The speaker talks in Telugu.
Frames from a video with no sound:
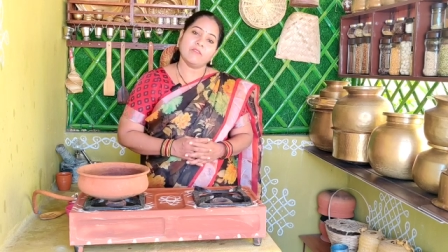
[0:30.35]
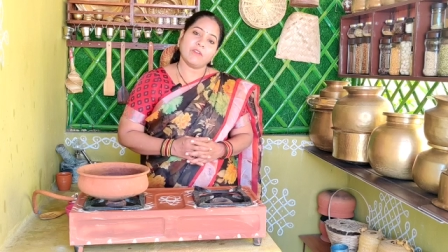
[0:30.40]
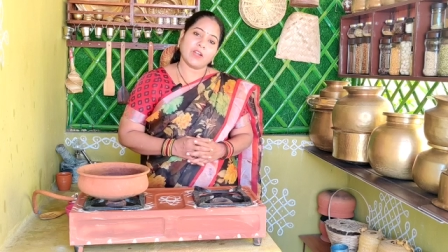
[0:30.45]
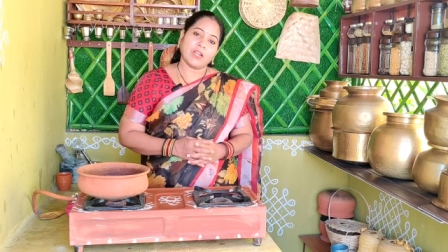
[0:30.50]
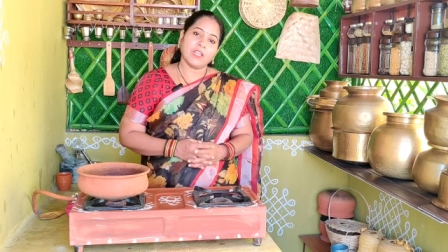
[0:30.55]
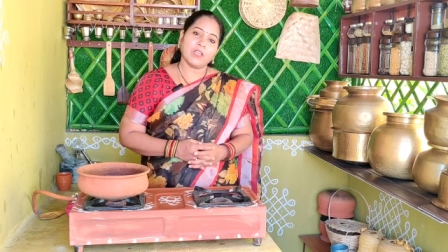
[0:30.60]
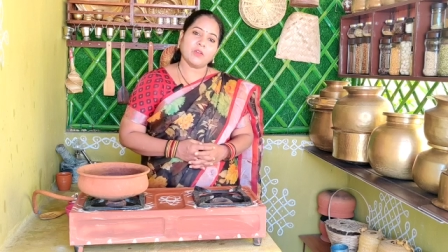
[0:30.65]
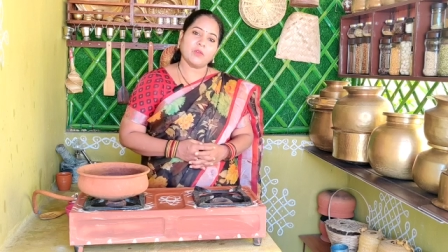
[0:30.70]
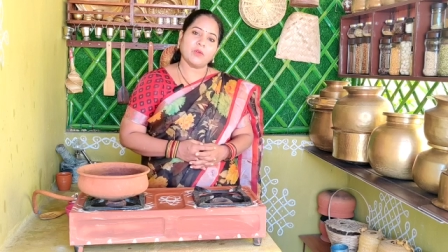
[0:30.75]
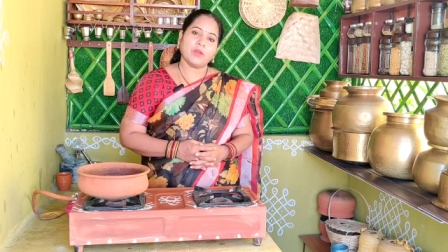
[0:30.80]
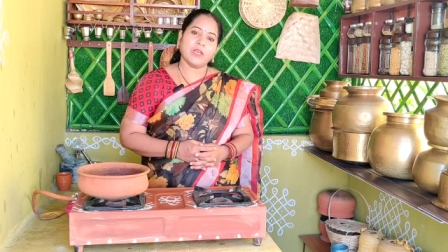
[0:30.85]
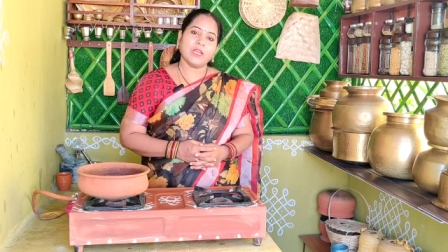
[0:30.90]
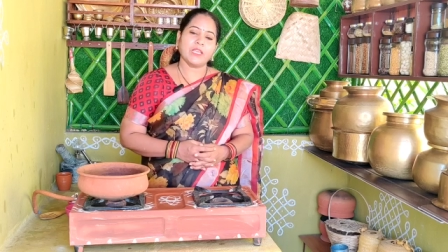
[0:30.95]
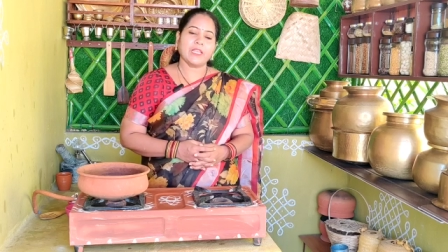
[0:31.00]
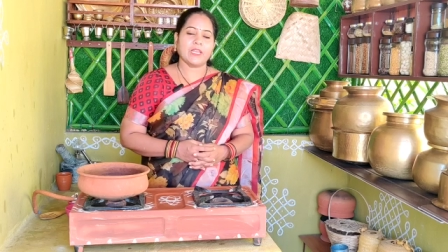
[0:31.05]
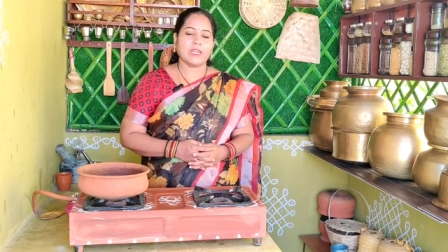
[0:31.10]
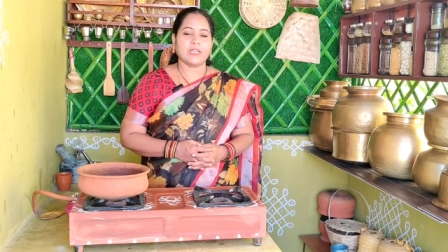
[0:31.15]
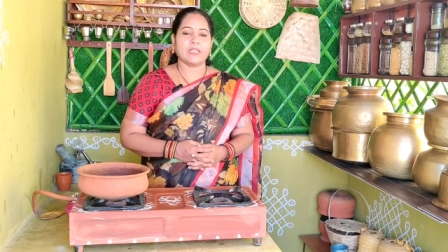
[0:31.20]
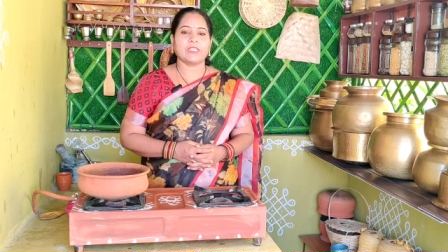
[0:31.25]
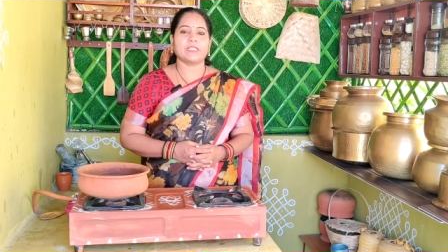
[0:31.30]
వాళ్ళకు కూడా
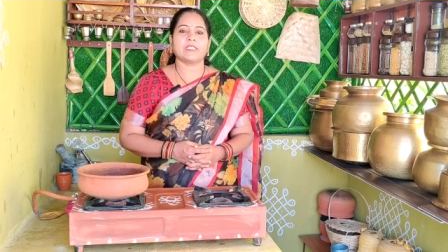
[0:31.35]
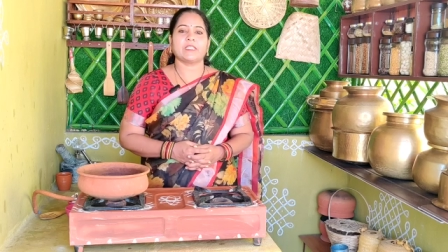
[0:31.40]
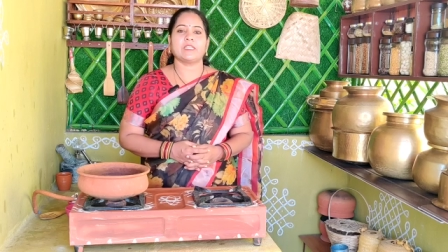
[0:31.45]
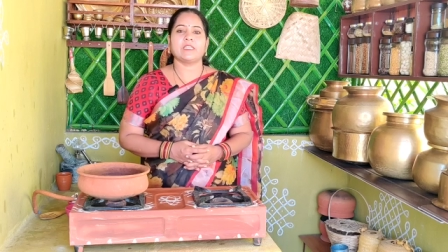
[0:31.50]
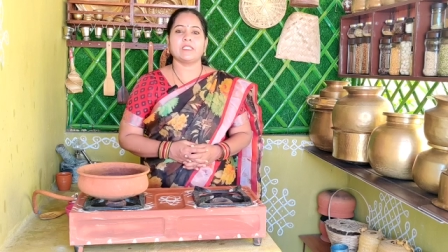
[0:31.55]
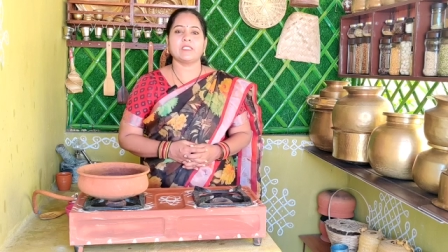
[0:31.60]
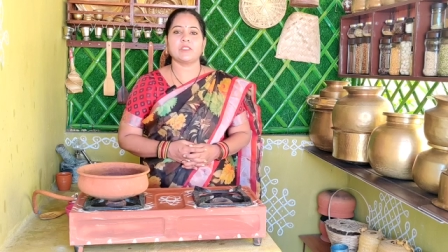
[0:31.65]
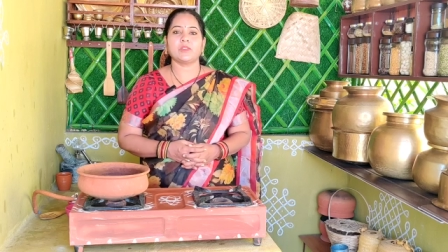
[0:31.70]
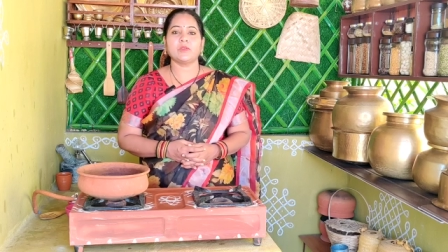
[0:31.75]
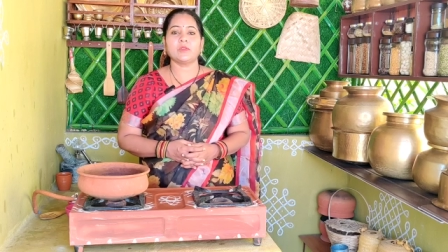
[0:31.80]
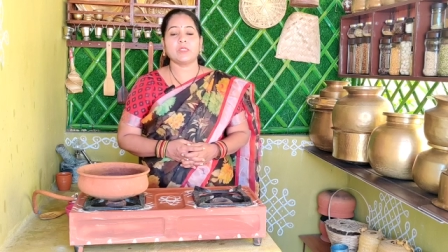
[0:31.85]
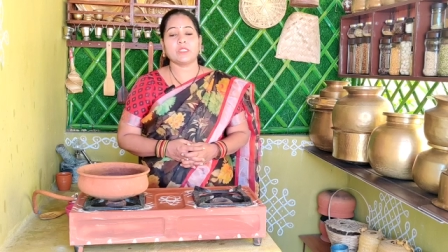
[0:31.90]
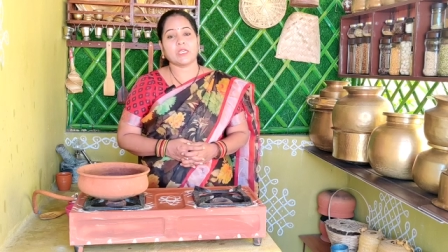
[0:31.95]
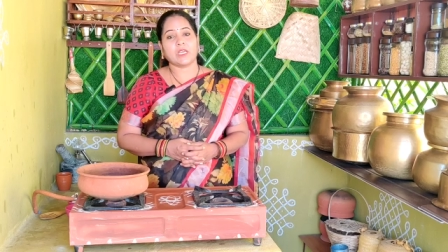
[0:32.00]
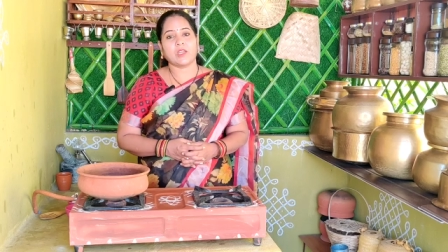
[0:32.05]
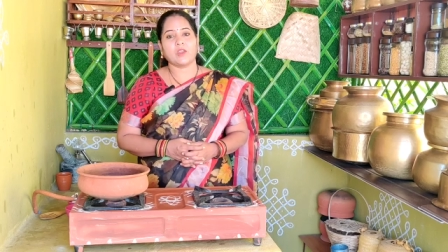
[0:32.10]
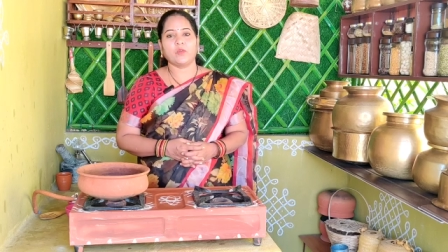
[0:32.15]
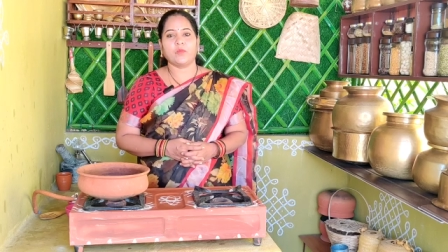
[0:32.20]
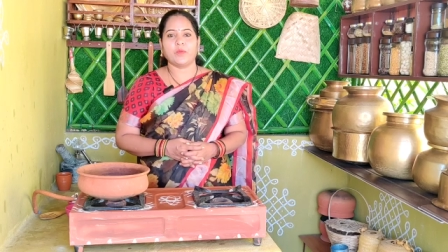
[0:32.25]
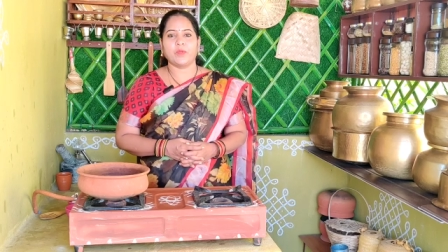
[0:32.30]
ఇలాంటి చట్నీస్
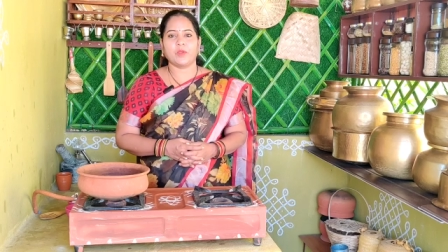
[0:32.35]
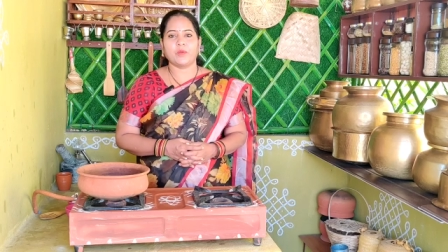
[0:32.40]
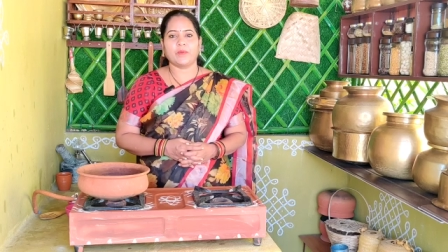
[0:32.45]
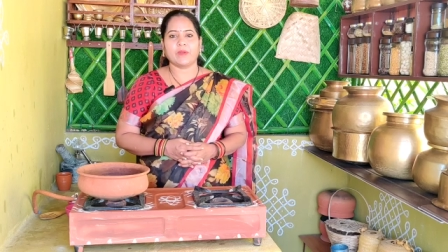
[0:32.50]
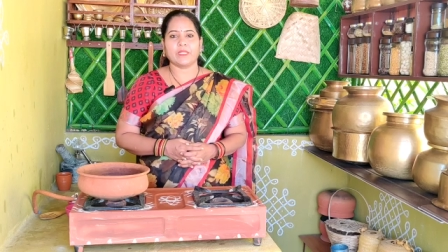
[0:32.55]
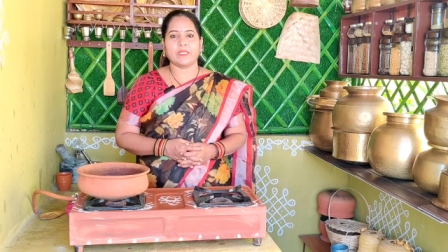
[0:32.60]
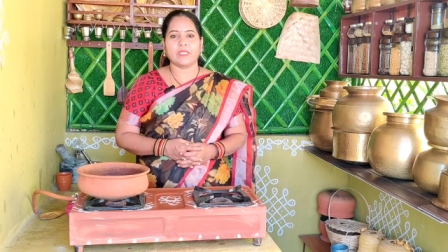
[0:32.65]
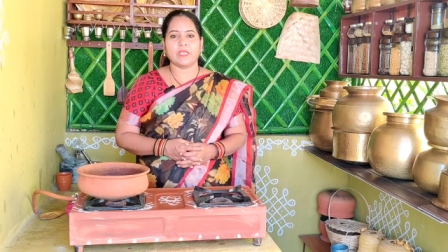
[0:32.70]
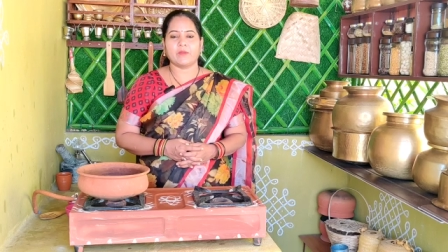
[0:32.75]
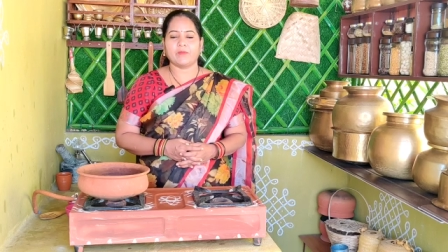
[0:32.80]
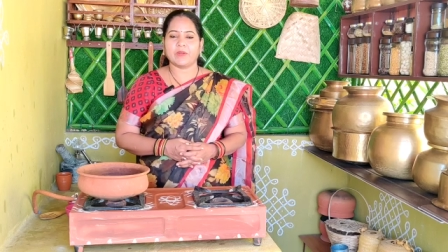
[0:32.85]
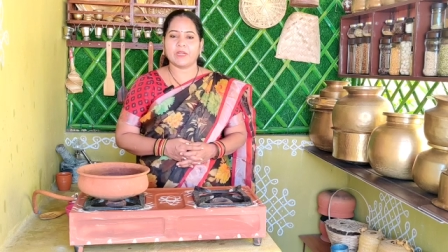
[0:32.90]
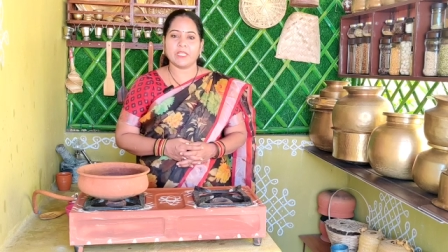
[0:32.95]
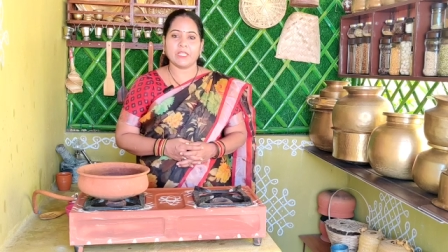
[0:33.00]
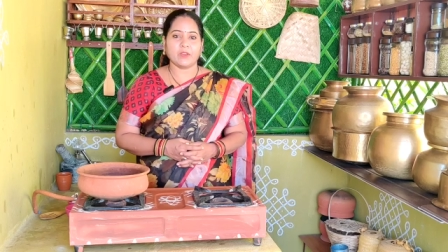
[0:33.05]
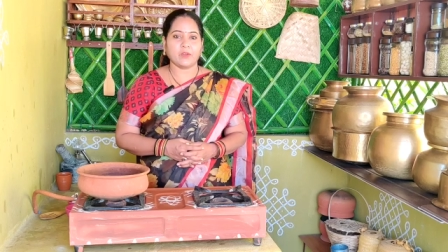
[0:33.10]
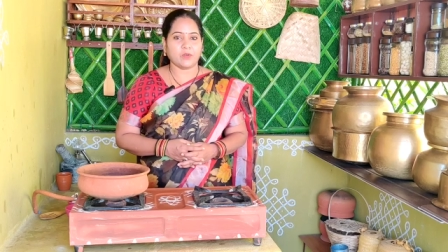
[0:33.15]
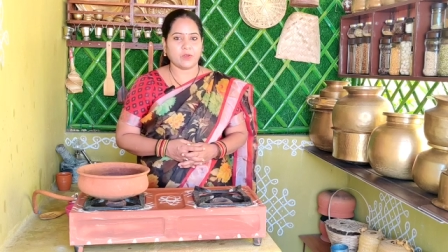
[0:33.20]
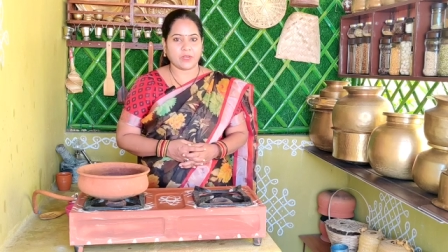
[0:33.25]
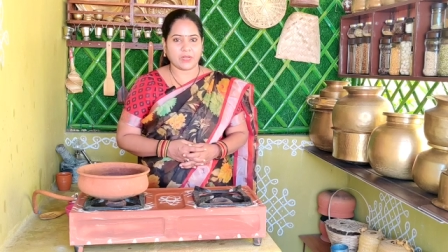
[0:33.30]
చాలా ఉపయోగపడతాయి అనమాట
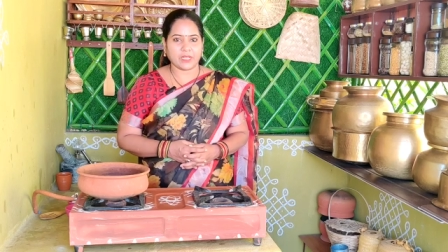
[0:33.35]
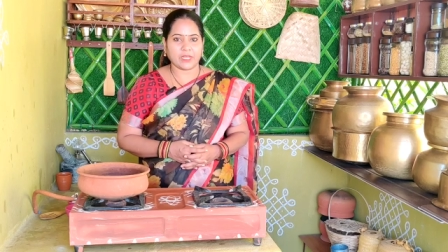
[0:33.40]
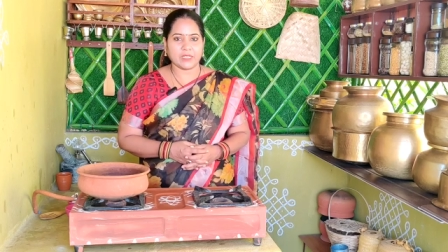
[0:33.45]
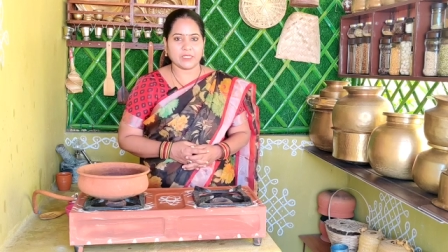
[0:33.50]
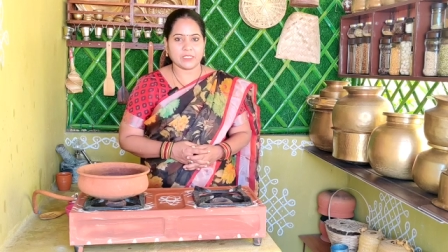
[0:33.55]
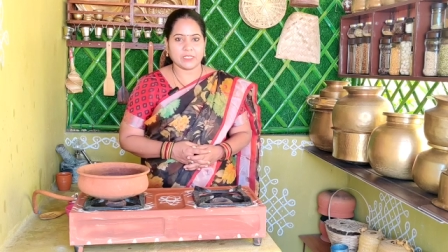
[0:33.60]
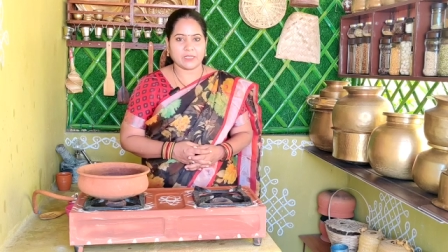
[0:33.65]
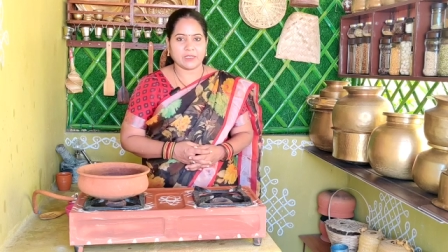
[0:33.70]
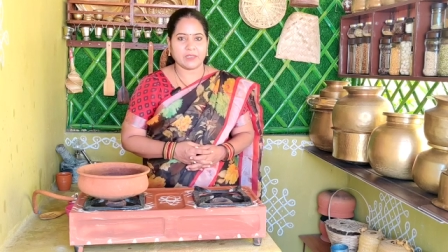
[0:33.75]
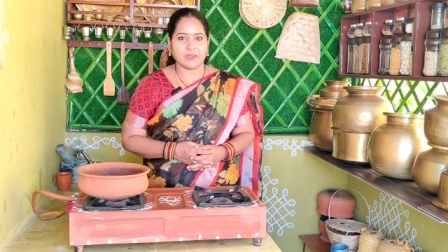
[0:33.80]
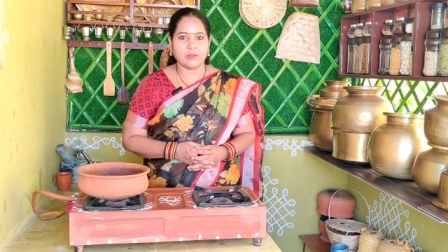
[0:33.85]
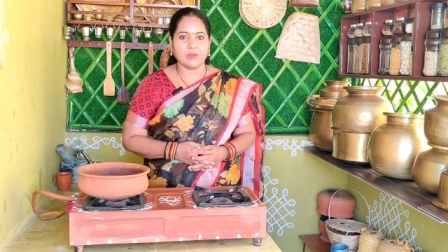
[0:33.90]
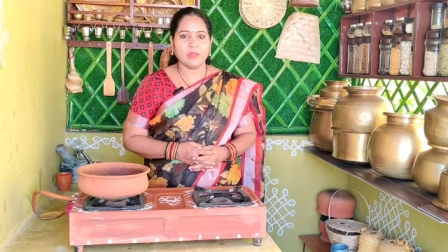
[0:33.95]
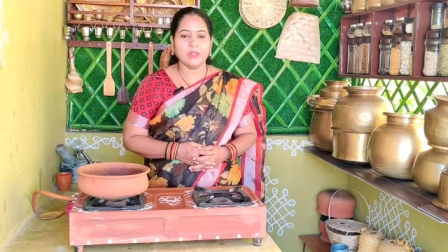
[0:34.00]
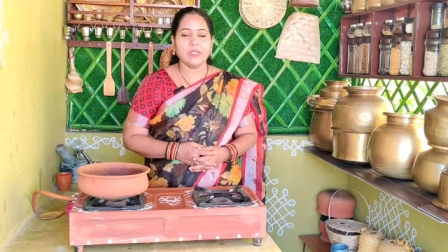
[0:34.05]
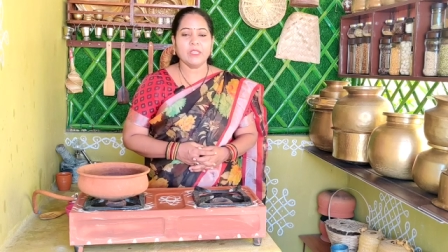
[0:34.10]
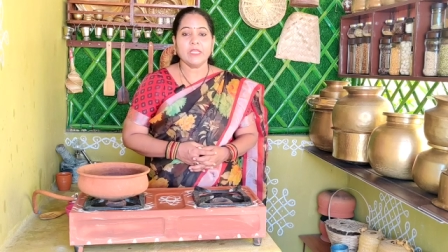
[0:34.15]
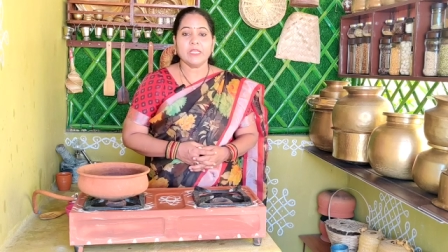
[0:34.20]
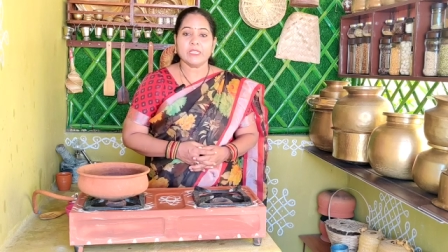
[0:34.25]
ఈ రెండు రకాల చట్నీలు